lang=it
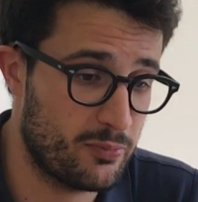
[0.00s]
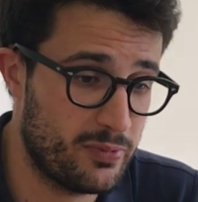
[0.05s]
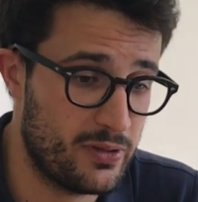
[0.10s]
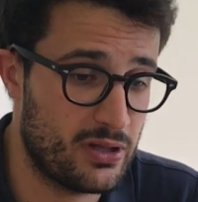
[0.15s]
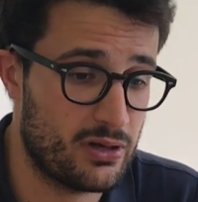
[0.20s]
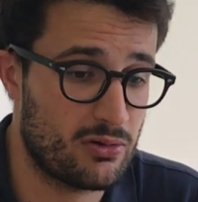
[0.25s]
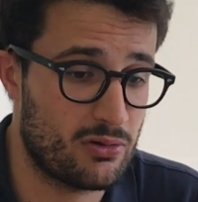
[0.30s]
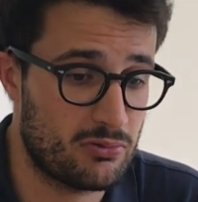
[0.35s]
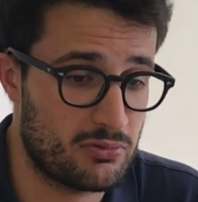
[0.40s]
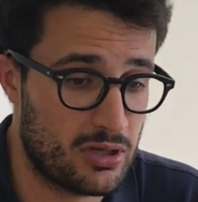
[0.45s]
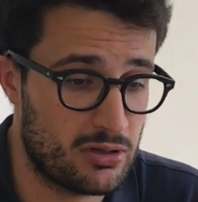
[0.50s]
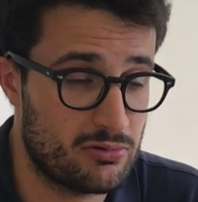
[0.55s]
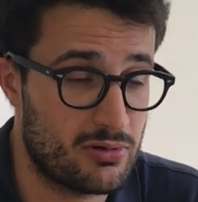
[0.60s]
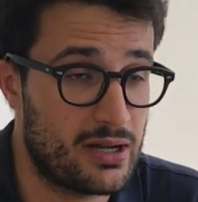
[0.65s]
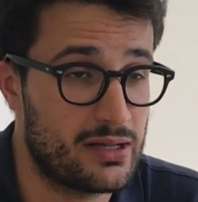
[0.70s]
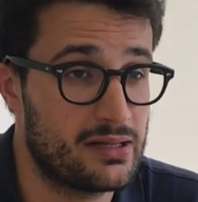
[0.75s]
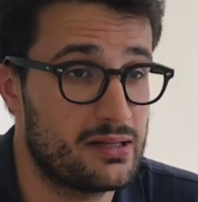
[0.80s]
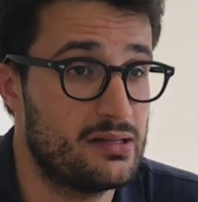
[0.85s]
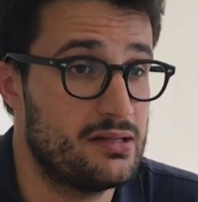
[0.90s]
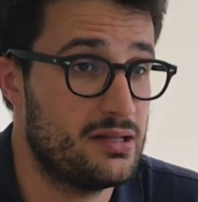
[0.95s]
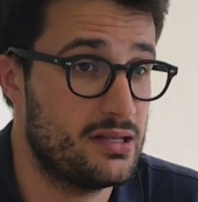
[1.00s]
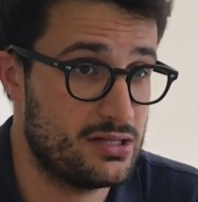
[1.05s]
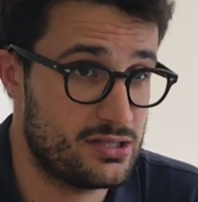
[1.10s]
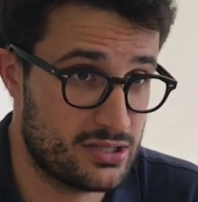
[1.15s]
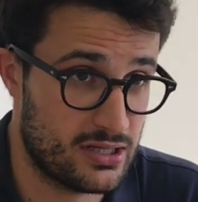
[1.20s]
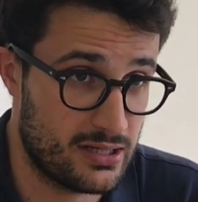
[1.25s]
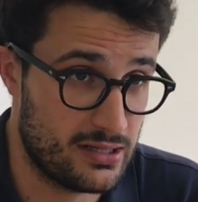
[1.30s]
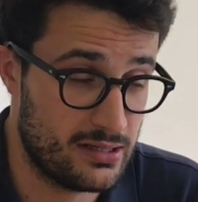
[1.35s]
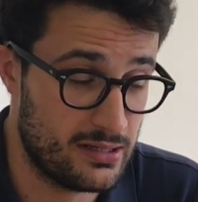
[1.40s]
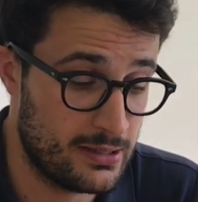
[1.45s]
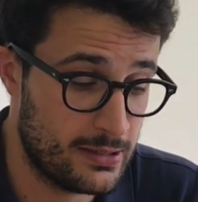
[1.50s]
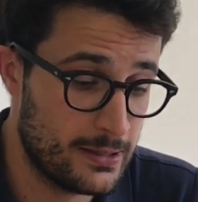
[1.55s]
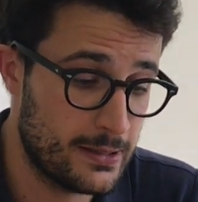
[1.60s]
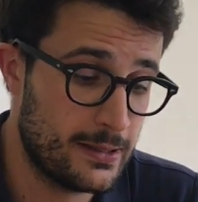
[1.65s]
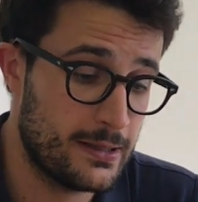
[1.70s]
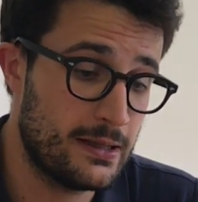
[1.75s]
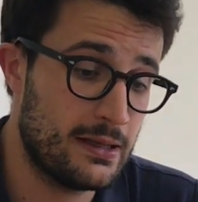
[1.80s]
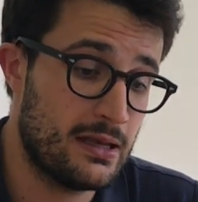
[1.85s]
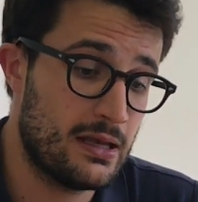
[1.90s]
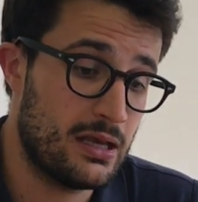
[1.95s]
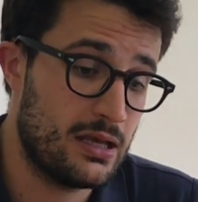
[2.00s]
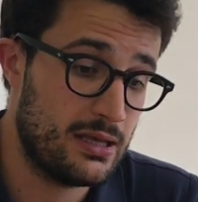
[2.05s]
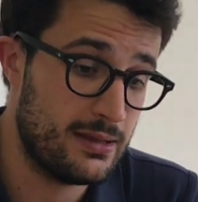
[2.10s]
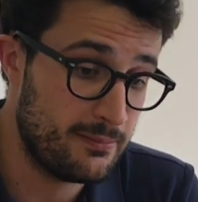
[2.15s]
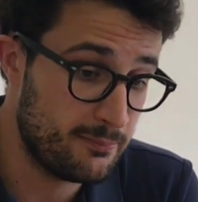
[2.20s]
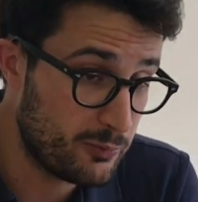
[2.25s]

per una durata di 10 anni. In